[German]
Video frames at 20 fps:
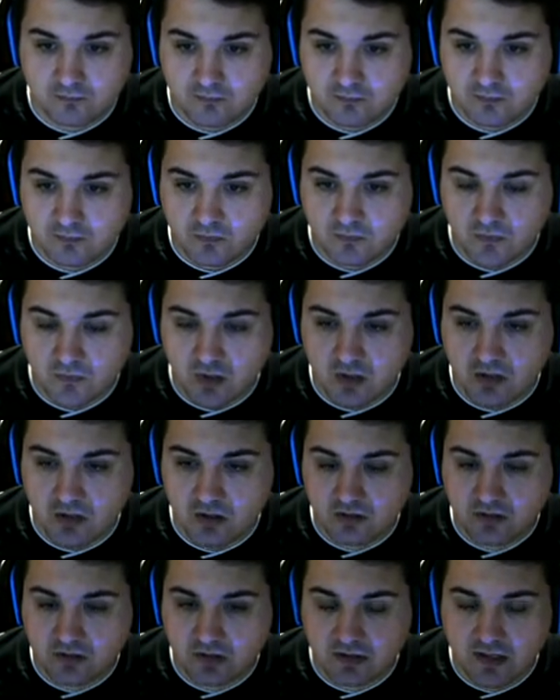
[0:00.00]
Naja,
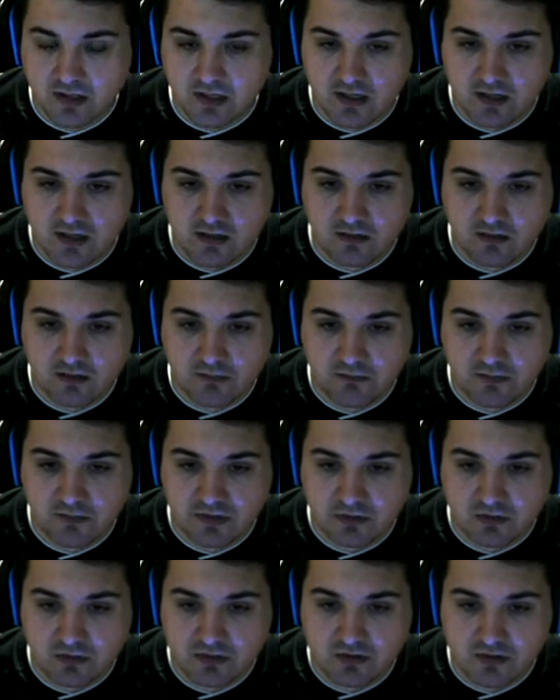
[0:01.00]
DDR mit
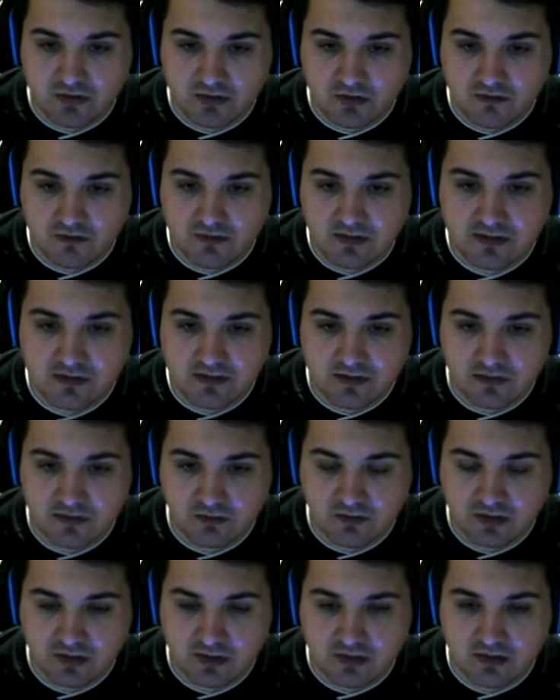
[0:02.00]
Russen und sowas, ne? Und
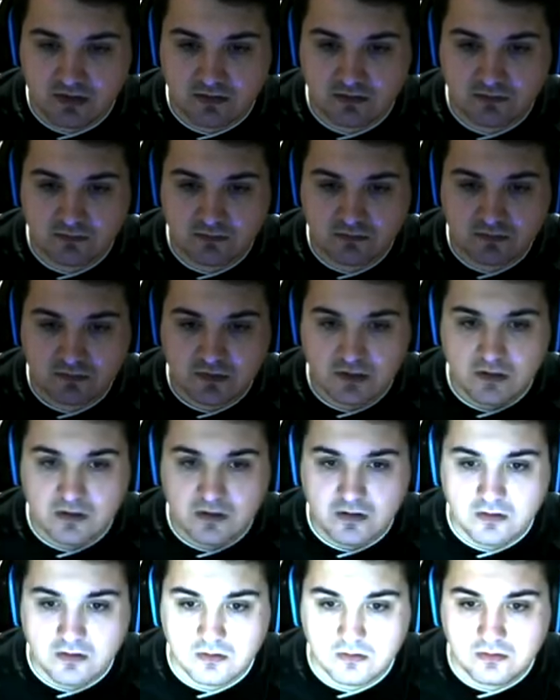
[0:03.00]
China.
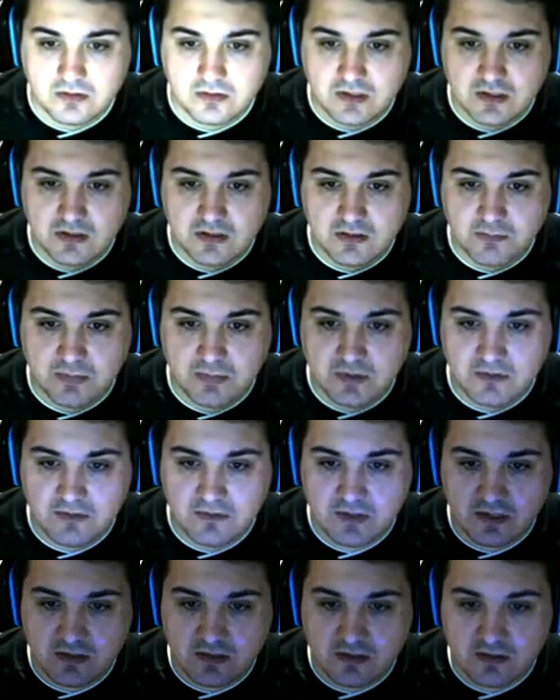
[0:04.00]
Und ja. die BW
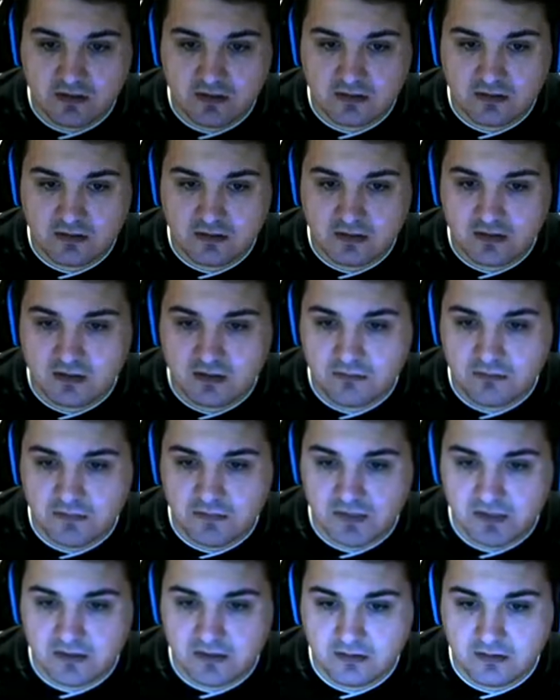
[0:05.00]
hier äh, mit
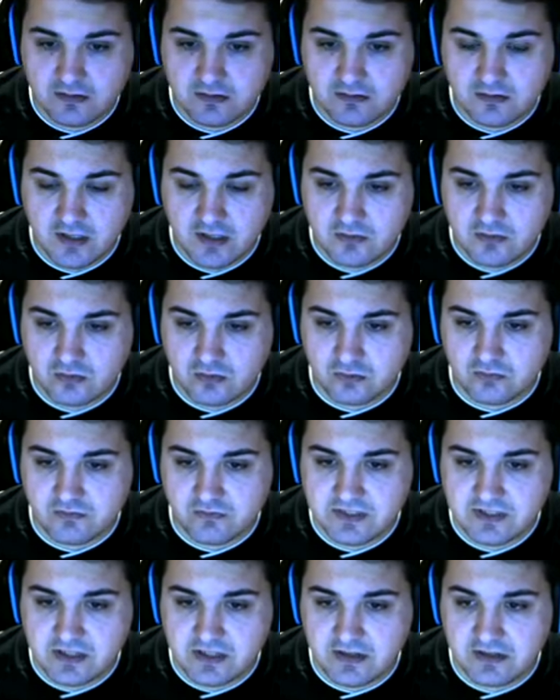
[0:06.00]
den NATO, wie es halt
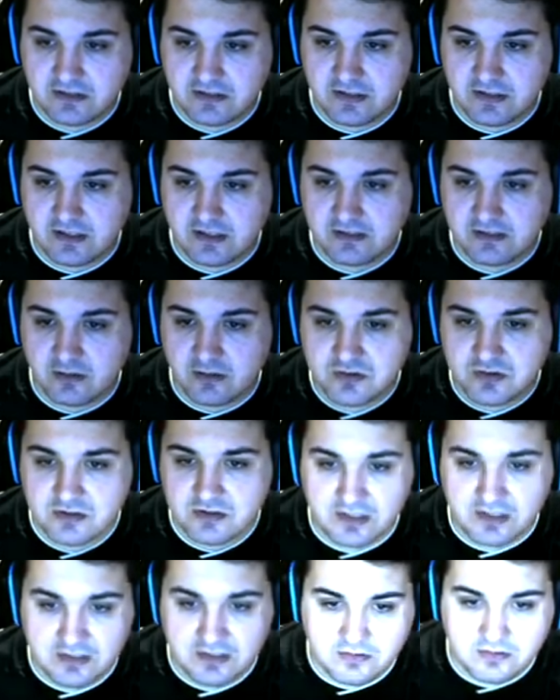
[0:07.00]
dann hier echt auch so sein
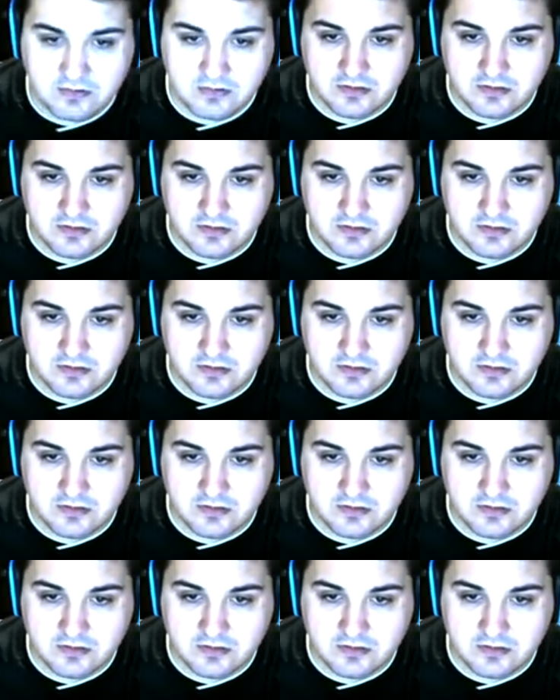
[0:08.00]
sollte.